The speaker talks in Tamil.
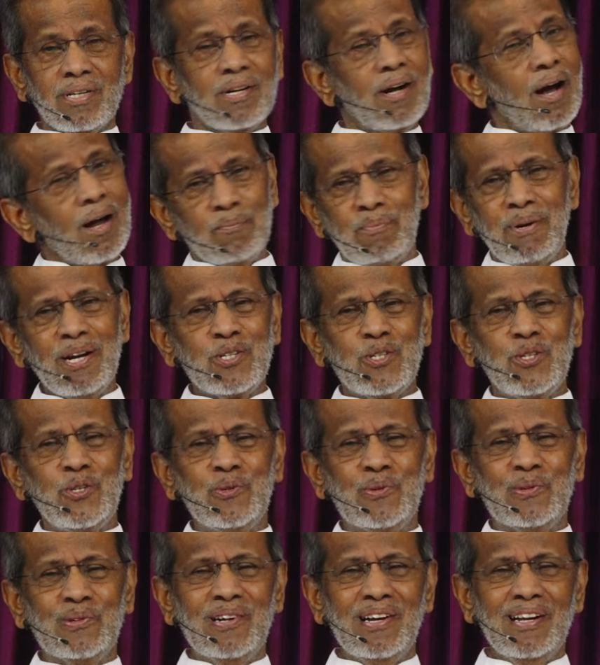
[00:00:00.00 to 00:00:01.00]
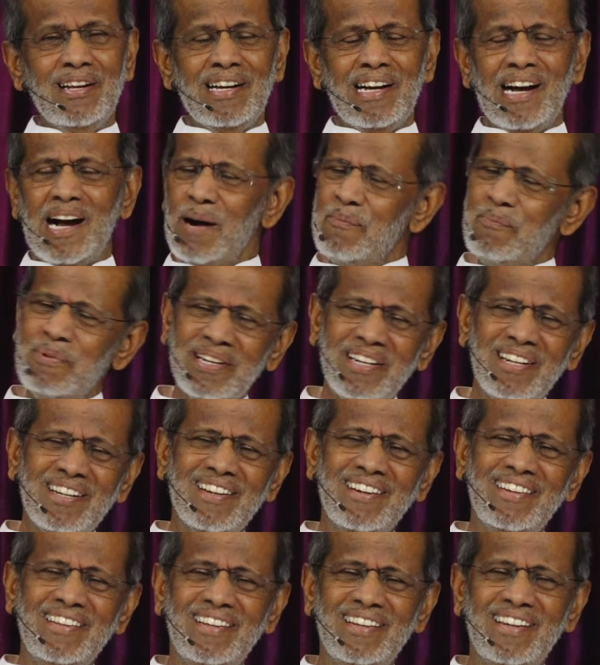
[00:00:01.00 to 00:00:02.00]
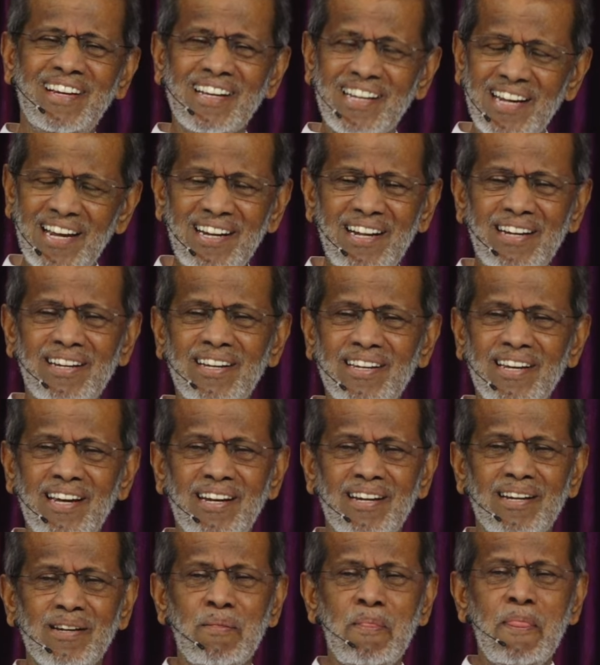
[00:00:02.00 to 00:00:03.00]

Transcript: காட் பிளஸ் யூ அபனன்ட்லி அகேன் அண்ட் அகேன்